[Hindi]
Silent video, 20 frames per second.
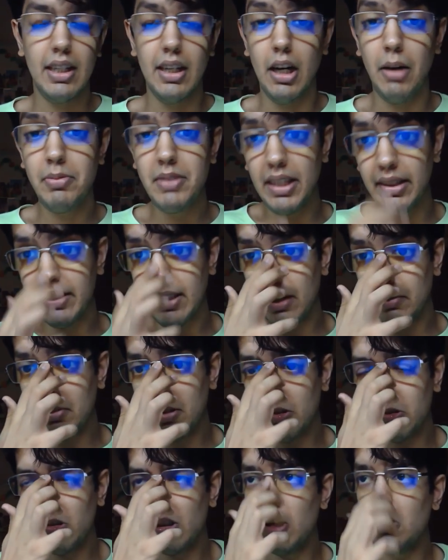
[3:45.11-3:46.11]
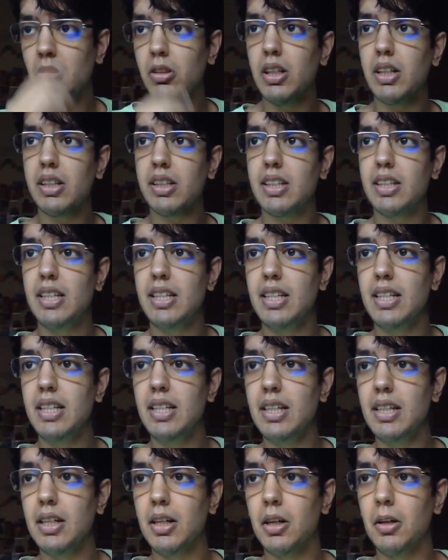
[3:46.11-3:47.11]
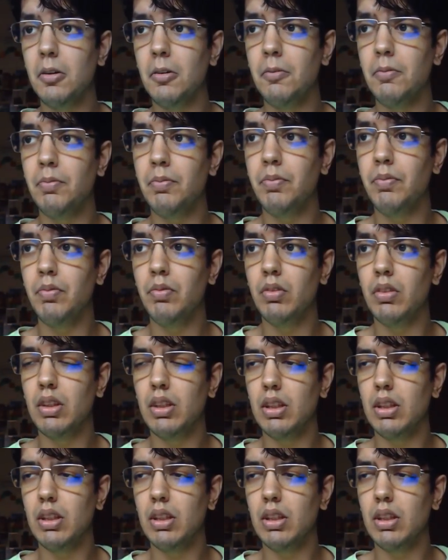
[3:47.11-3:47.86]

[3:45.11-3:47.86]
अब जैसे आपने सुना होगा कि um,